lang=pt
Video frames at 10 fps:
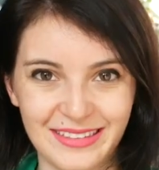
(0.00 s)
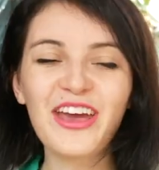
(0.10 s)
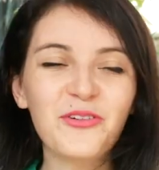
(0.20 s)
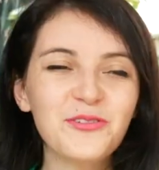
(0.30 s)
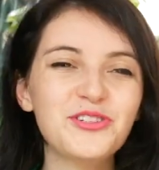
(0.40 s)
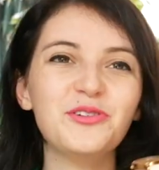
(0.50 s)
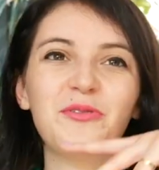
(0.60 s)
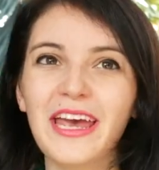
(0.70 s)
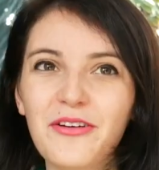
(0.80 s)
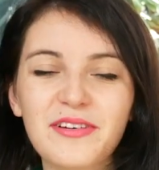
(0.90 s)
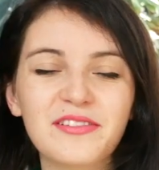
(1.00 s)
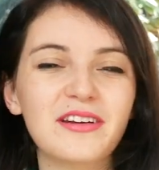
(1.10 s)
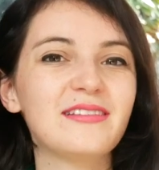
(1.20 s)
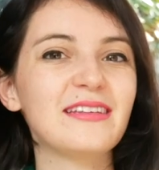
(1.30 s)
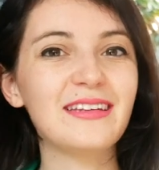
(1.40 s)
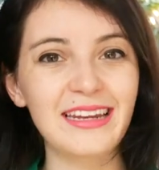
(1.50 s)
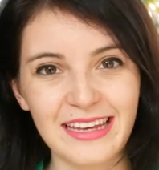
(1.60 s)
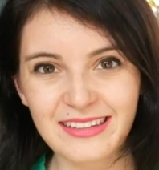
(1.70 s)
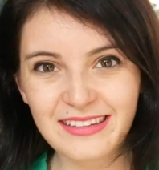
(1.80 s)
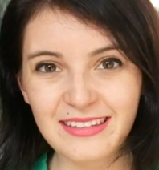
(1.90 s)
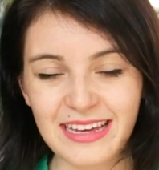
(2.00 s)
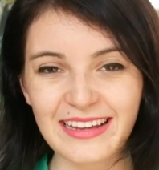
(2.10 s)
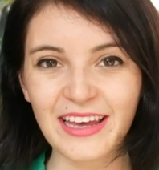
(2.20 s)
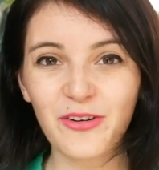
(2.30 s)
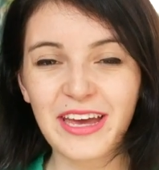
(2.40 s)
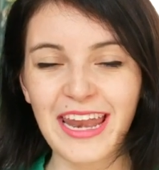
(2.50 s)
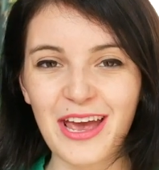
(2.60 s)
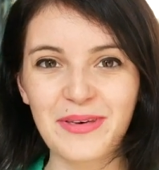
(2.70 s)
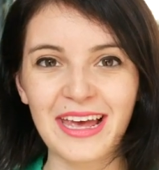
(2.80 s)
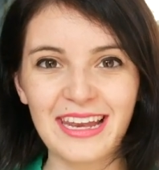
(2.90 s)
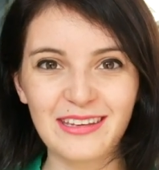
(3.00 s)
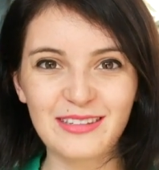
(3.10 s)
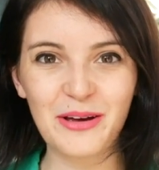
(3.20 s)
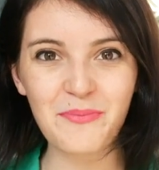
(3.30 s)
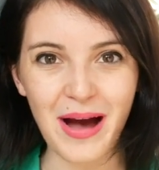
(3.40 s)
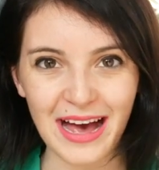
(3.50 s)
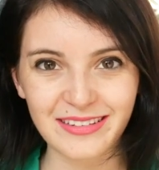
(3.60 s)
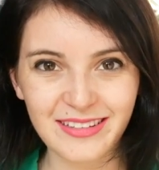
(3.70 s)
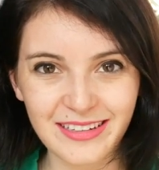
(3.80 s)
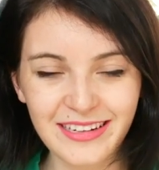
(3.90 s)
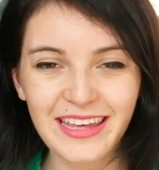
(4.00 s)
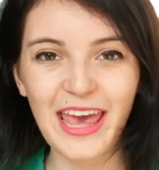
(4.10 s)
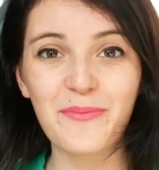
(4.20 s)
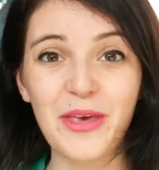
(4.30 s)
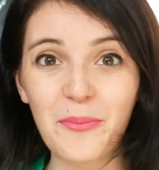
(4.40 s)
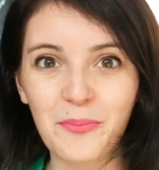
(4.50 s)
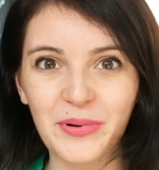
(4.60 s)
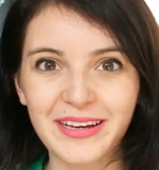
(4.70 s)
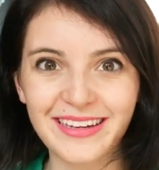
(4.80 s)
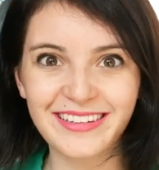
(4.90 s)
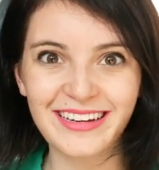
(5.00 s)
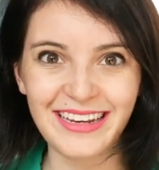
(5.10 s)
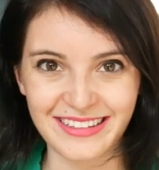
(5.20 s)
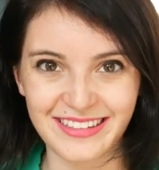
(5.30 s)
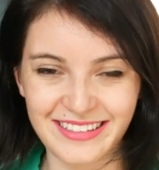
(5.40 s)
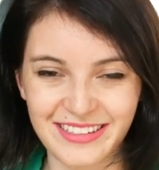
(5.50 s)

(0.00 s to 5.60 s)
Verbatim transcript: E aí eu continuei fazendo essas listas até que eu criei a minha lista master, que é a minha bucket list.